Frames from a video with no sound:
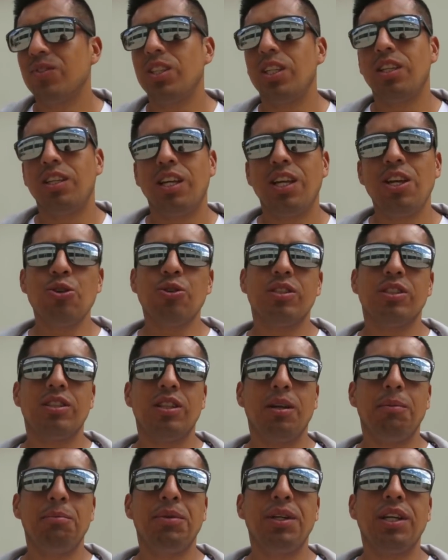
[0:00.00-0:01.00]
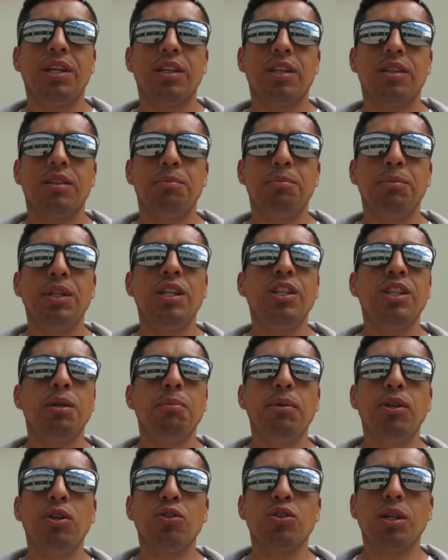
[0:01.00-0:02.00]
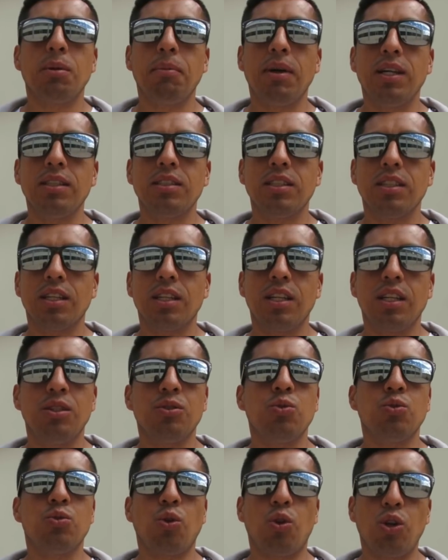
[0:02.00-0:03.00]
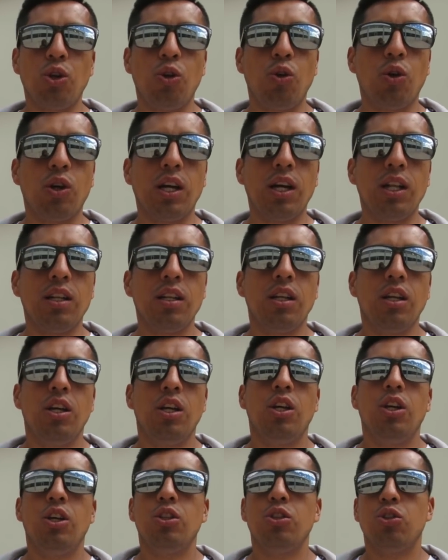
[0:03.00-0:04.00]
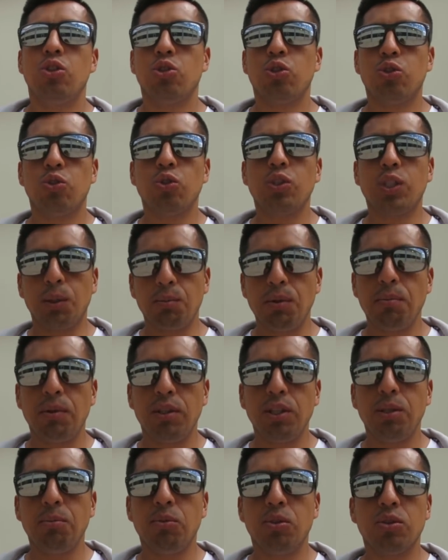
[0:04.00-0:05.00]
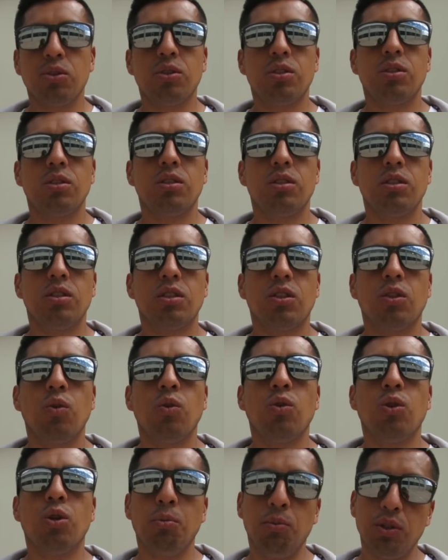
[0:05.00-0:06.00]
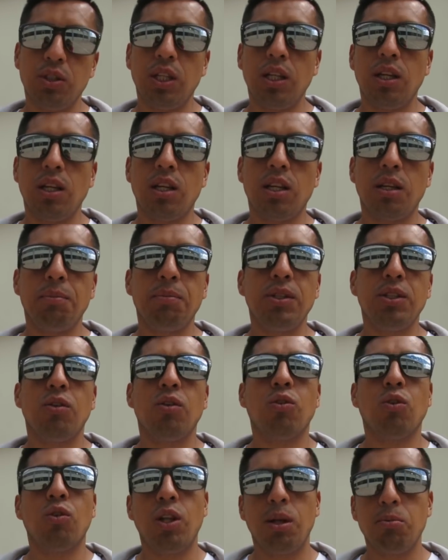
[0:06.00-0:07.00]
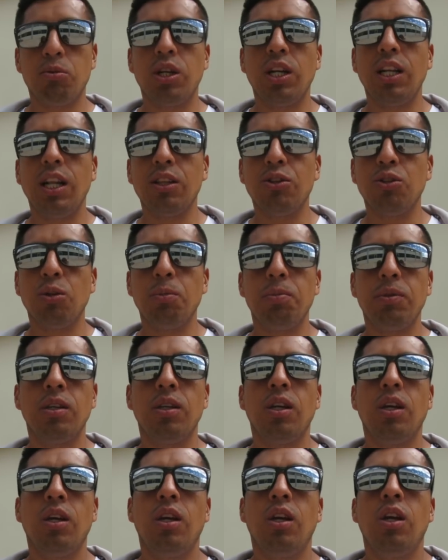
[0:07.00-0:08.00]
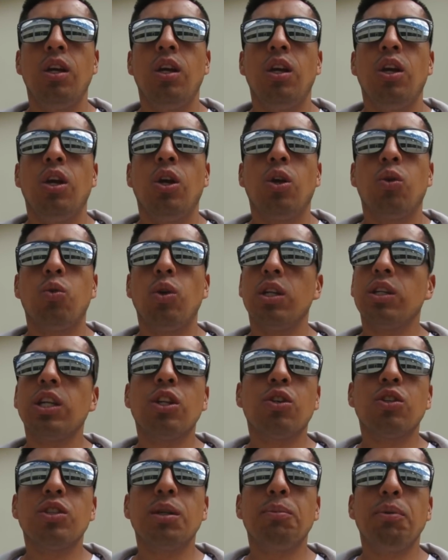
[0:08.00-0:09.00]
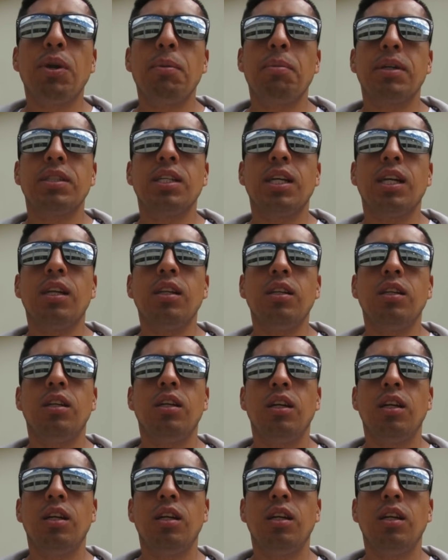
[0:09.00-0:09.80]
Sí, ellos también vienen de menos a más en, en su torneo local. Nosotros también venimos, con, como te repito, con la moral al tope. Cualquier cosa puede pasar.